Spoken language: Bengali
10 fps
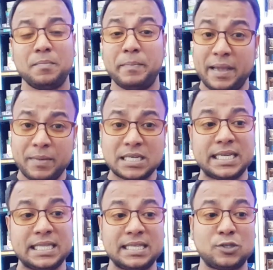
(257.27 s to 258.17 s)
মে
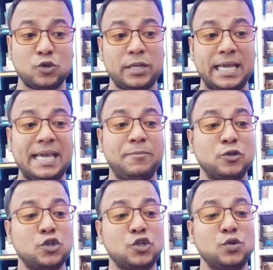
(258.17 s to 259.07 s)
মাসেই দিছে চল্লিশ এই
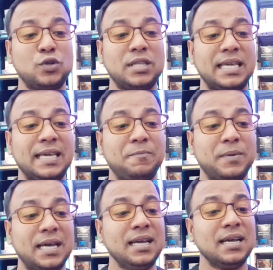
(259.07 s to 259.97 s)
বছরের শুরুতে
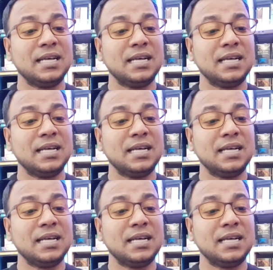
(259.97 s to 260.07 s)
কিয়েভকে